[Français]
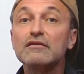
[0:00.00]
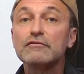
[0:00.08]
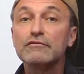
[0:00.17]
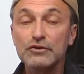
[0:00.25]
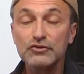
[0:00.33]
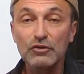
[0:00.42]

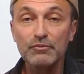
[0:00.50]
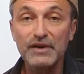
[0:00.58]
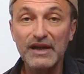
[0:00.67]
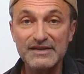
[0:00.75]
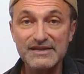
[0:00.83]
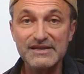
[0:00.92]
votre
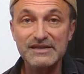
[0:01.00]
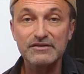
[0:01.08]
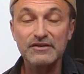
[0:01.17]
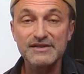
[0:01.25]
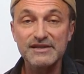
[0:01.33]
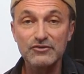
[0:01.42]
place
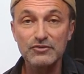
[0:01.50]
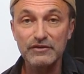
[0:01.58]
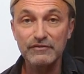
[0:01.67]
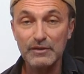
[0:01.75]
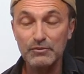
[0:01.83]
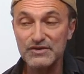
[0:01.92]
dans cet
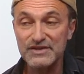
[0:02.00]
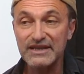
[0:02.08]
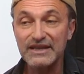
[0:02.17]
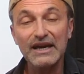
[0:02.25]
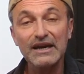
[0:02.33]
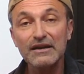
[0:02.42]
univers
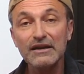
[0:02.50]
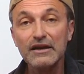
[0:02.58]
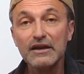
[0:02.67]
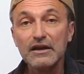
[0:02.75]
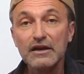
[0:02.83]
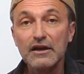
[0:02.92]
musical,
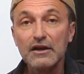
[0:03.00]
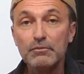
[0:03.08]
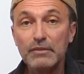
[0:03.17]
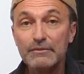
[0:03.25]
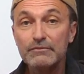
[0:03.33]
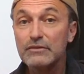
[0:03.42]

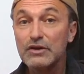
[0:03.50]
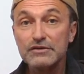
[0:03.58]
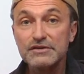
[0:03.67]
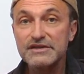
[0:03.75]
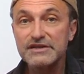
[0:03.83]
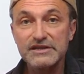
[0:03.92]
même
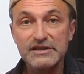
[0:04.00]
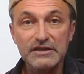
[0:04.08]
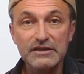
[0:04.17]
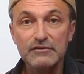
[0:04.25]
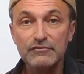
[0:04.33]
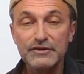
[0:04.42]

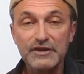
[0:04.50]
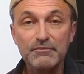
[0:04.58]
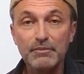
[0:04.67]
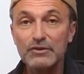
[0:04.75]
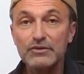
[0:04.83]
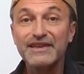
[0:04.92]
si vous n'êtes
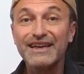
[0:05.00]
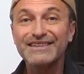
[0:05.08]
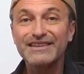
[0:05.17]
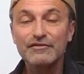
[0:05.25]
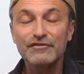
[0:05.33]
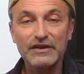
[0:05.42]
pas le
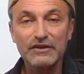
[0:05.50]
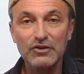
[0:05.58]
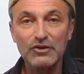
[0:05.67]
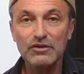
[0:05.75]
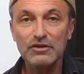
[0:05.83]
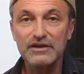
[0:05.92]
dernier
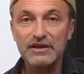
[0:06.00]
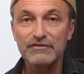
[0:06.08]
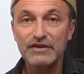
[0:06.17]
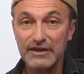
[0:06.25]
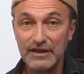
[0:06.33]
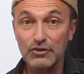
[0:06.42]
vainqueur des
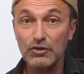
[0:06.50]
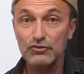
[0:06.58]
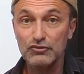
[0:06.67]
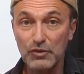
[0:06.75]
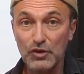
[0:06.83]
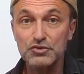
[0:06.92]
24 heures
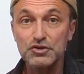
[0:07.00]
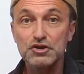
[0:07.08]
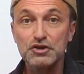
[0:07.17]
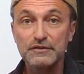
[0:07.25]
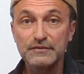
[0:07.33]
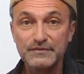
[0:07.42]
du
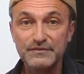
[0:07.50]
manche.